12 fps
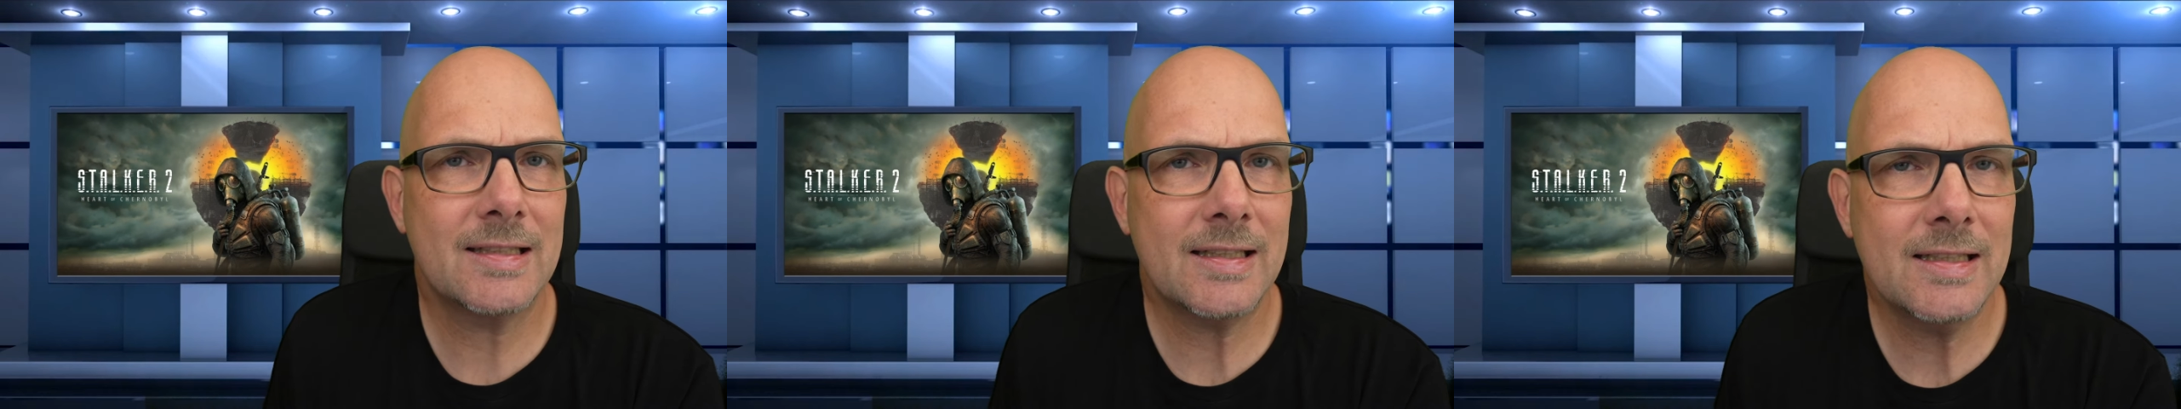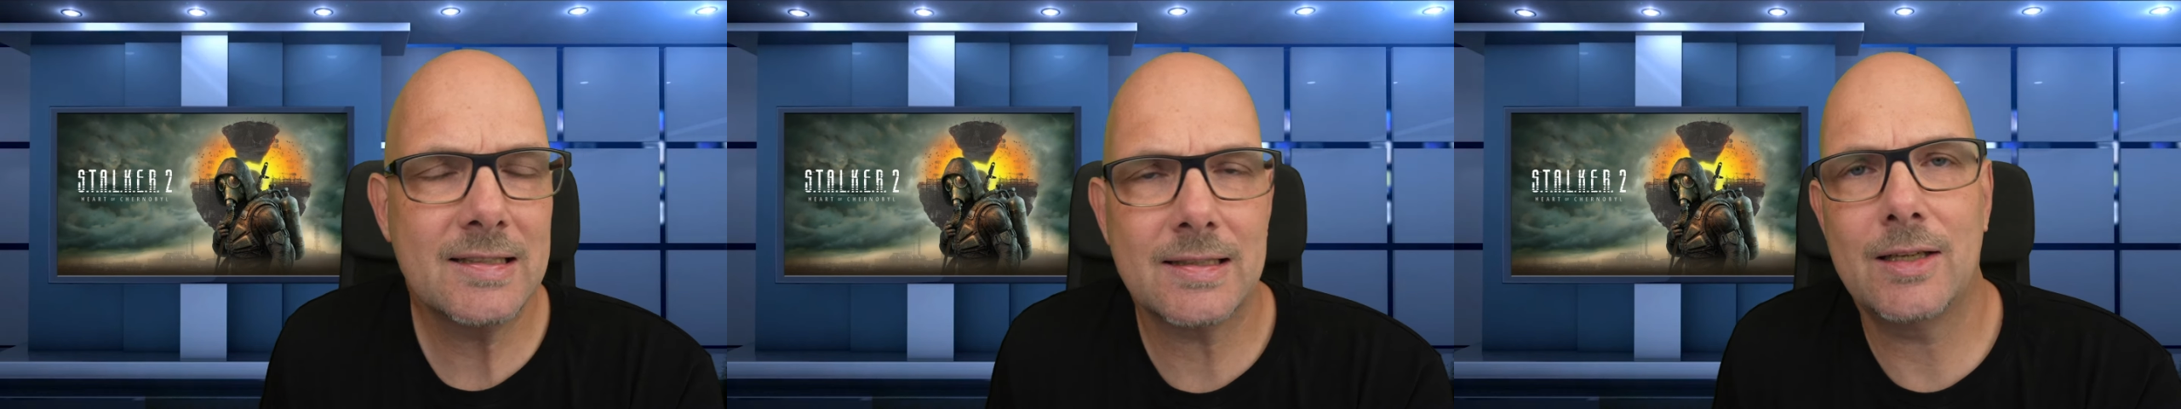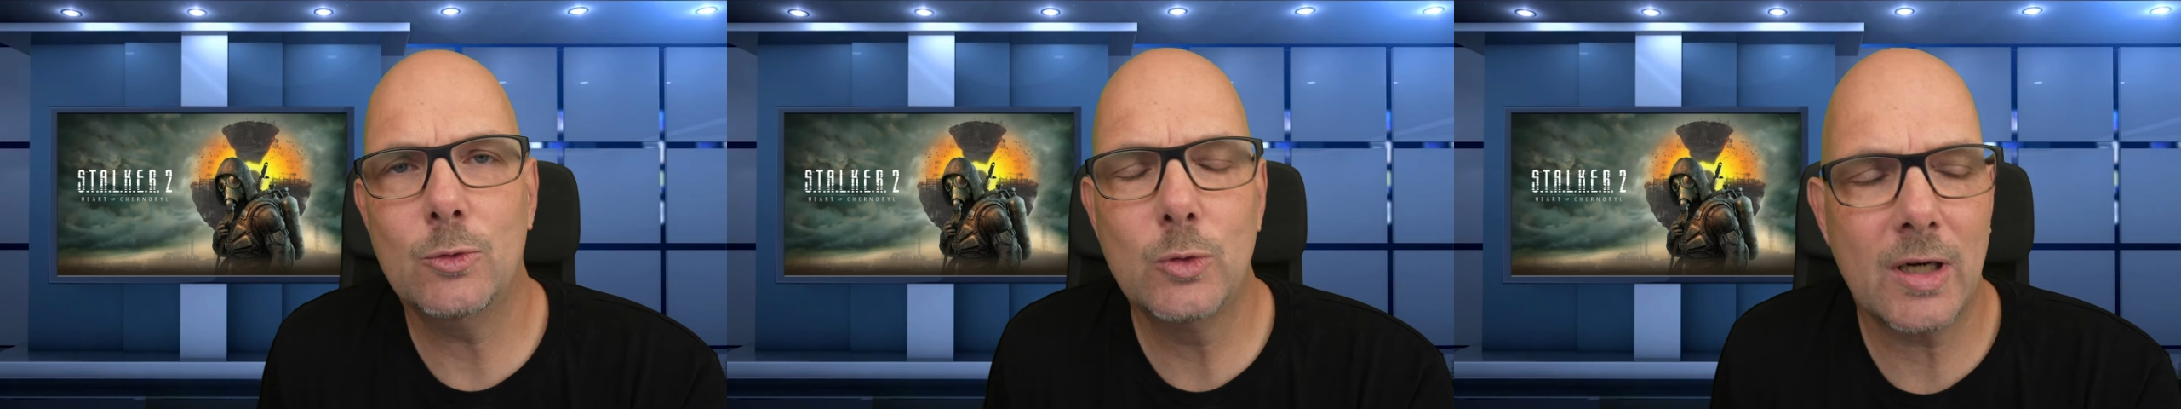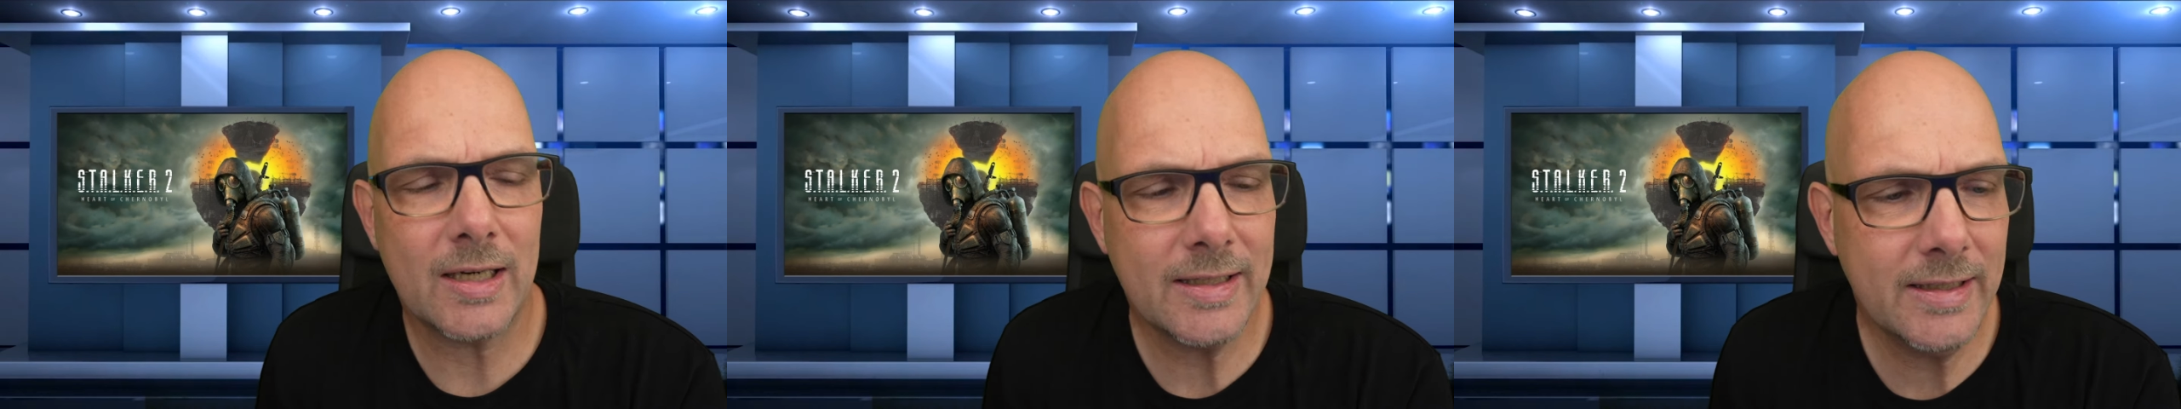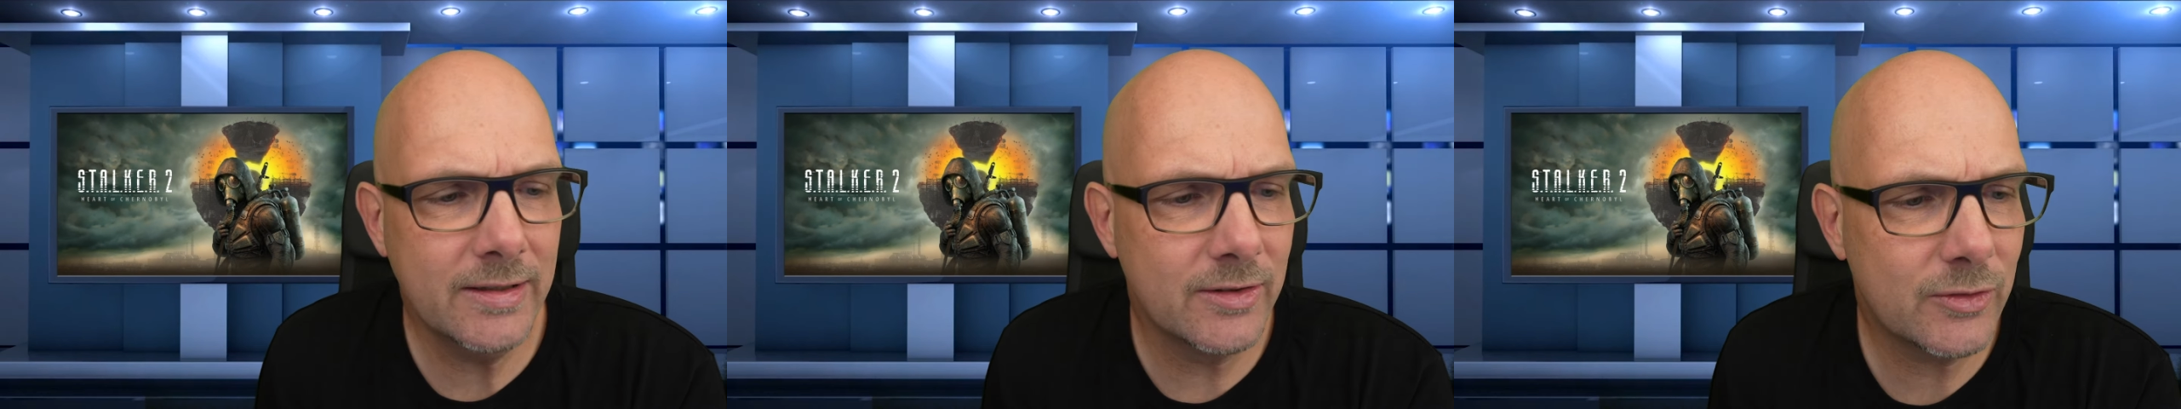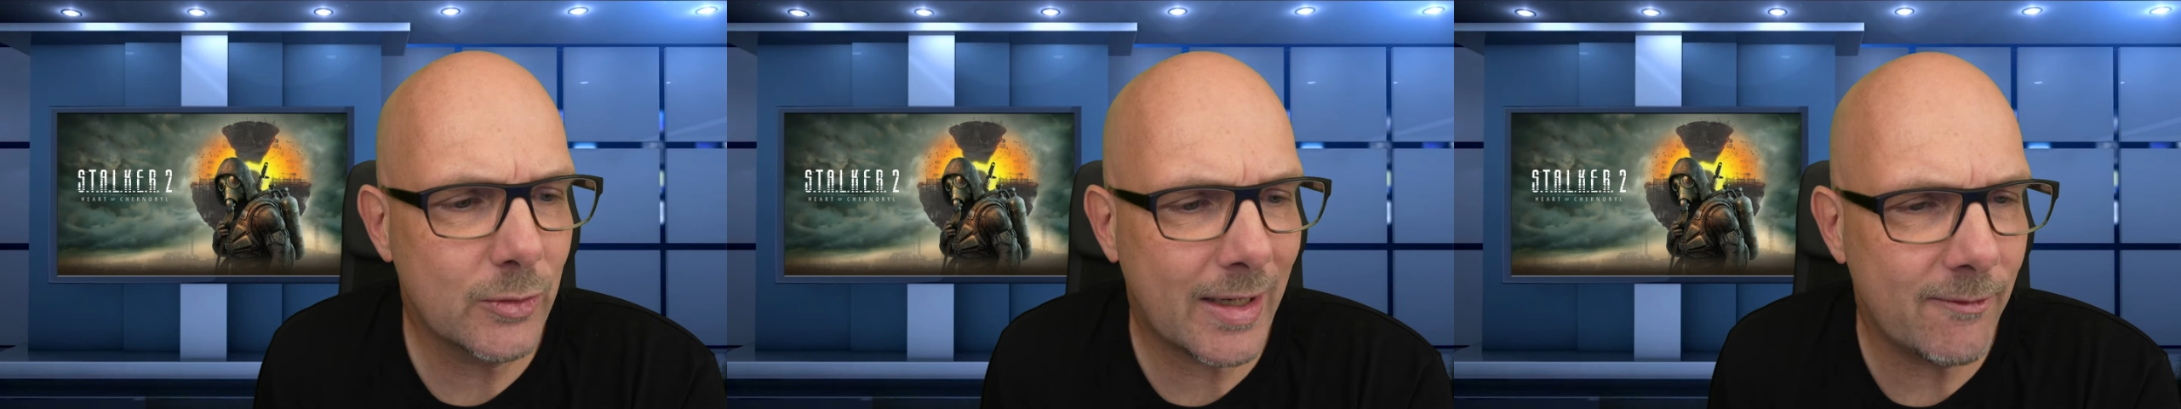Krieges in der Ukraine
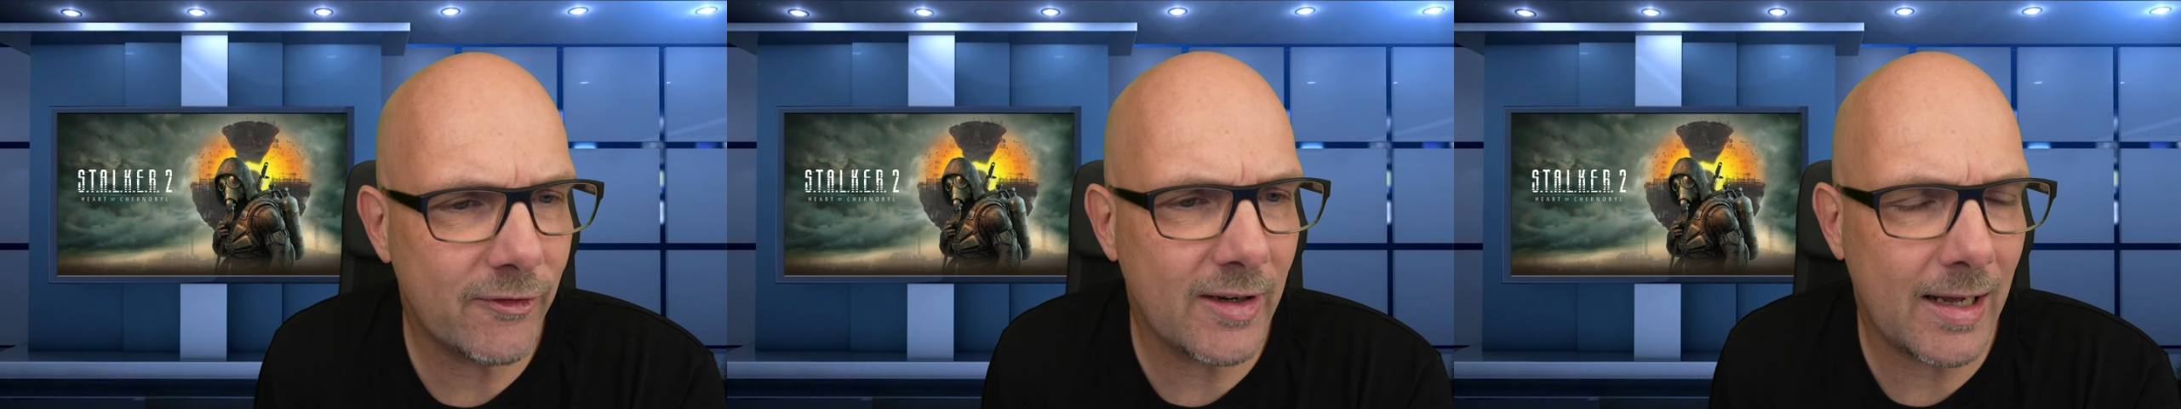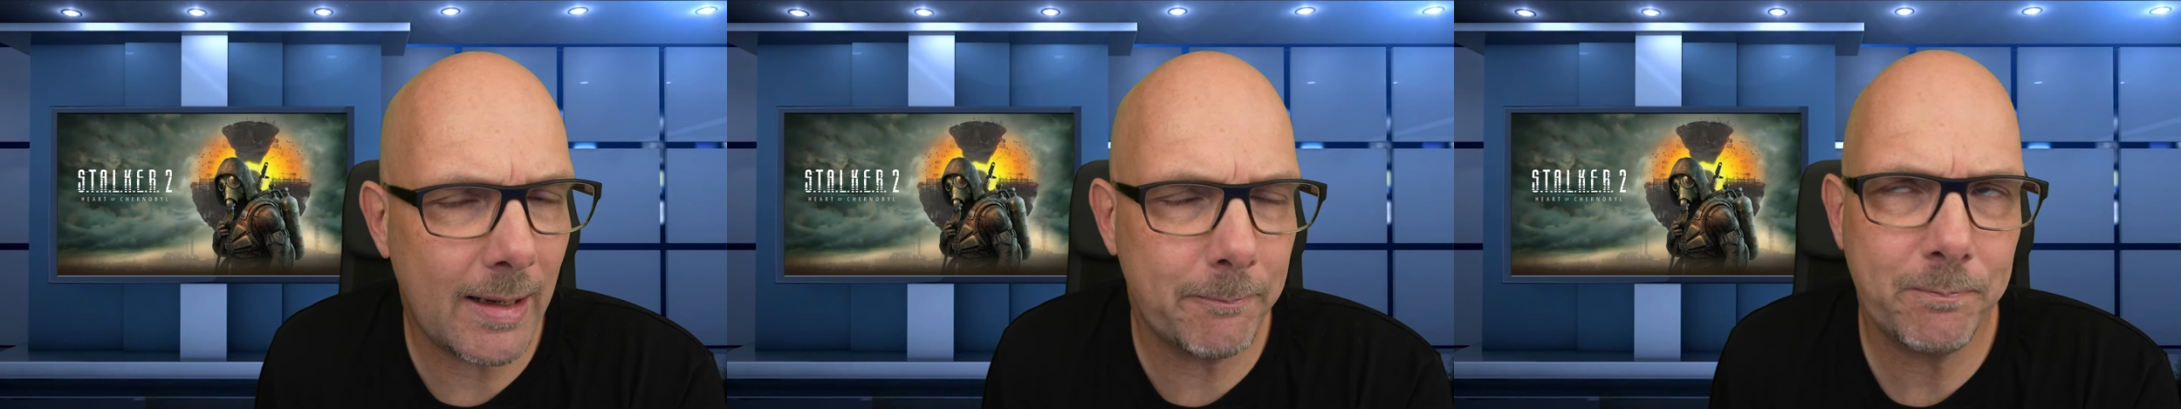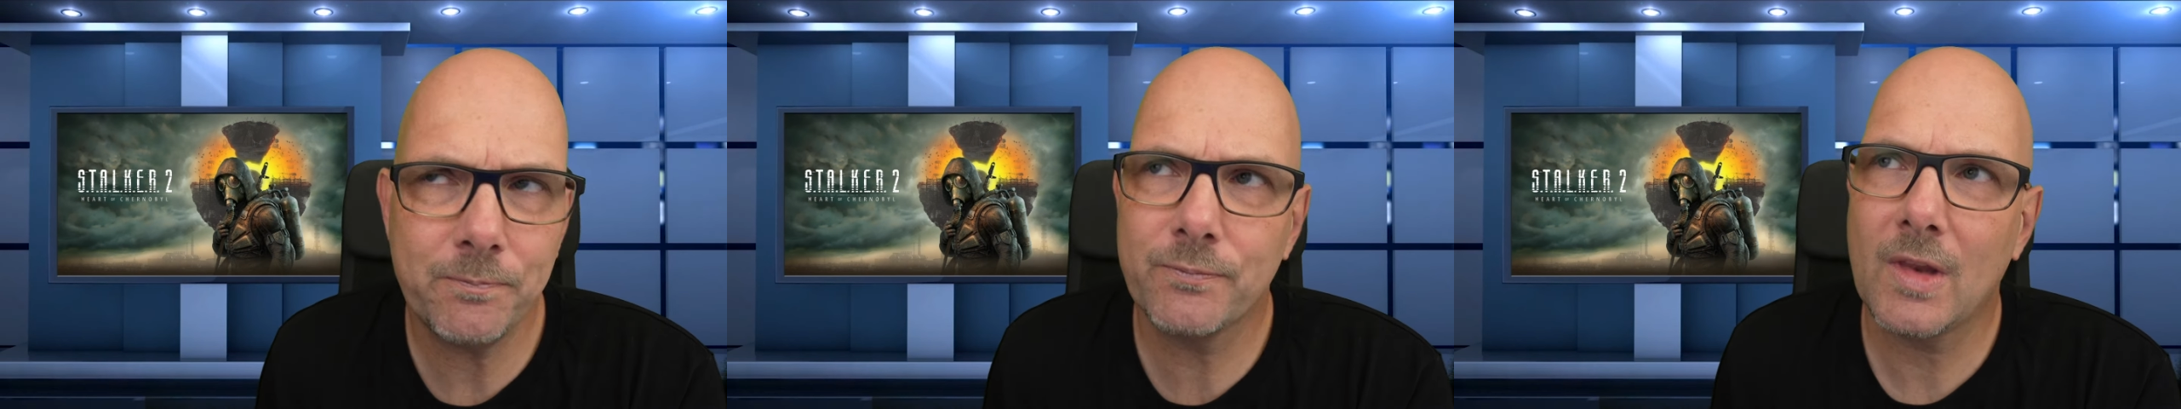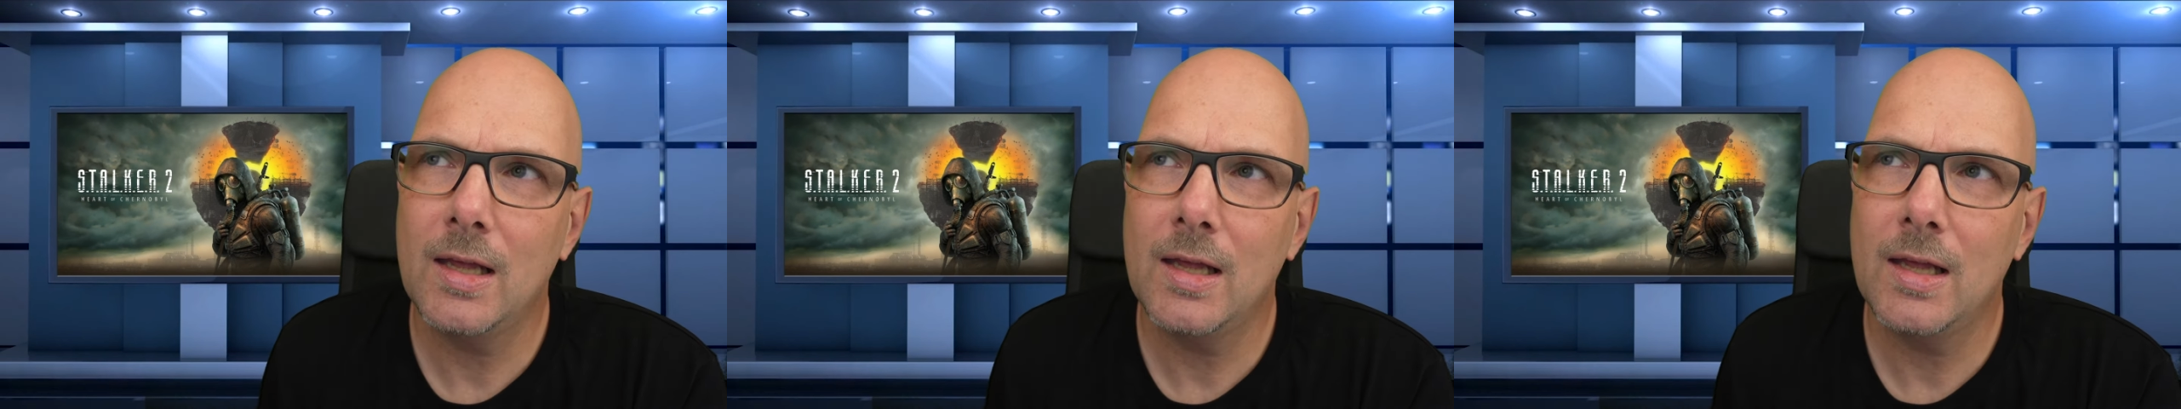zu kämpfen haben.